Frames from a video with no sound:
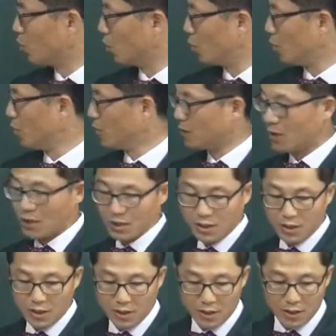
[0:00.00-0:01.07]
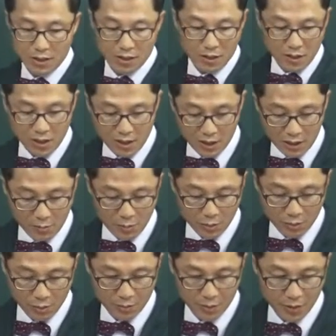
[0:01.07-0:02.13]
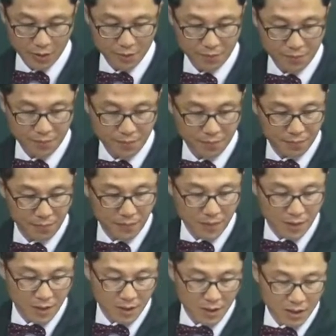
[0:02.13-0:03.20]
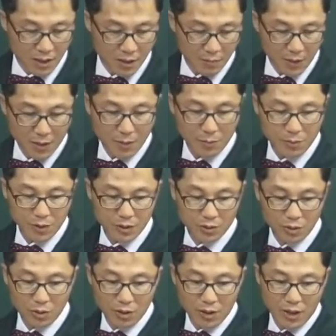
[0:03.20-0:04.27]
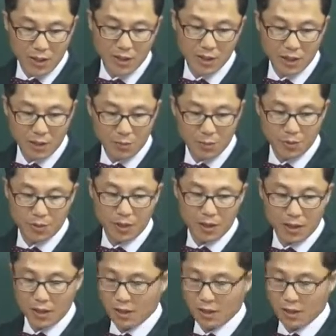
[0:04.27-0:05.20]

동명사를 쓴다고 했어. 해석할 필요도 없어요. 자, 마지막 문장도 해석할 필요가